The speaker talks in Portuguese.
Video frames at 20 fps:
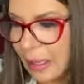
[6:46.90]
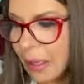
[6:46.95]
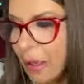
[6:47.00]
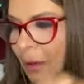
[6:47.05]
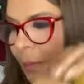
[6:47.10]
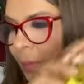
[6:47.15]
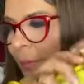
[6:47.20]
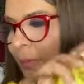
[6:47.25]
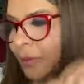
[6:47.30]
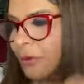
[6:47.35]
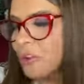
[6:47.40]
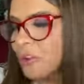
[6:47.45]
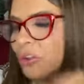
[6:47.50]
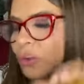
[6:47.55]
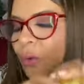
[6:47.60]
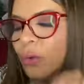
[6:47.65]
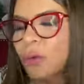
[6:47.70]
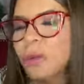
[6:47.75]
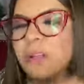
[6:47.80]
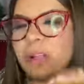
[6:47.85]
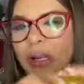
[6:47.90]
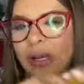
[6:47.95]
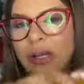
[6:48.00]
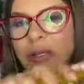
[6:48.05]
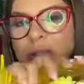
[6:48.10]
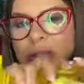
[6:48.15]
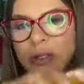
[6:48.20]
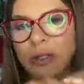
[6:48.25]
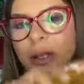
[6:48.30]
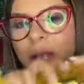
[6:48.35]
tá? Porque eu já tô com o
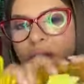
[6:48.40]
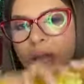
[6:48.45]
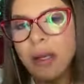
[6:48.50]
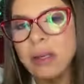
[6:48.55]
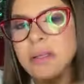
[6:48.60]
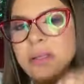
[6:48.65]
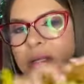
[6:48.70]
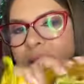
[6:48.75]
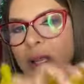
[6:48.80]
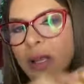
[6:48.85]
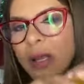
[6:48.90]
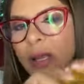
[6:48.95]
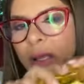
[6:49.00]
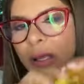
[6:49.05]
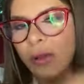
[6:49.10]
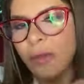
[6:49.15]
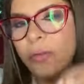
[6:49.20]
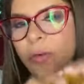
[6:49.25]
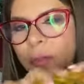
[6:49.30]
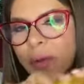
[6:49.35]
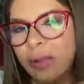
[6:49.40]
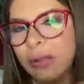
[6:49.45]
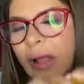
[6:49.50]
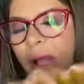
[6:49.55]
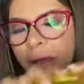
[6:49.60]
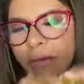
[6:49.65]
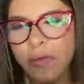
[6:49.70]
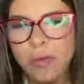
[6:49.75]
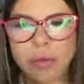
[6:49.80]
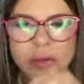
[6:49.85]
endereço deles e eu vou
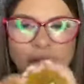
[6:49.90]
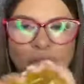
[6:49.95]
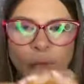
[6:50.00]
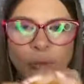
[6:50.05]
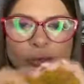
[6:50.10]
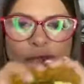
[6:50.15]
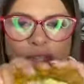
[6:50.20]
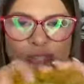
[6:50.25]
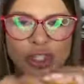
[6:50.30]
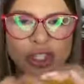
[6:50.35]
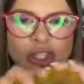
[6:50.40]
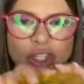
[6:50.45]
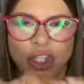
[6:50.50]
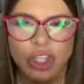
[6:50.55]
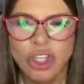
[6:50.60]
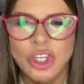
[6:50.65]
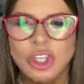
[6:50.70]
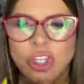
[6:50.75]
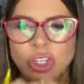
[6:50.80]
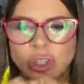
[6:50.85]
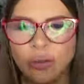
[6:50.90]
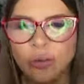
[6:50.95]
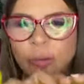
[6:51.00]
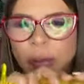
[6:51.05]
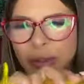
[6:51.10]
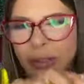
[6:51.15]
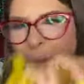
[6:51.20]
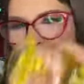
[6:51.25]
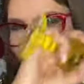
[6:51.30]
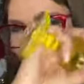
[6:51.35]
mandar. Eu vou mandar um vestido, vou
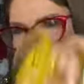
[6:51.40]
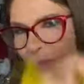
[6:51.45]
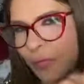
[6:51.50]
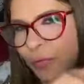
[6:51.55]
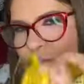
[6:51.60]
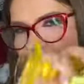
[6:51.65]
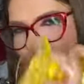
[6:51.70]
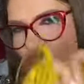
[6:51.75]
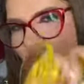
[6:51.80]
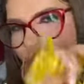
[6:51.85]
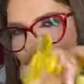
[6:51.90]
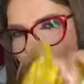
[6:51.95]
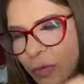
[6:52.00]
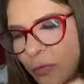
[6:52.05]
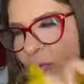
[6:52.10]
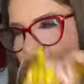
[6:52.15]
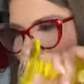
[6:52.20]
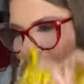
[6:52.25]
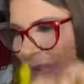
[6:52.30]
mandar perfume, vou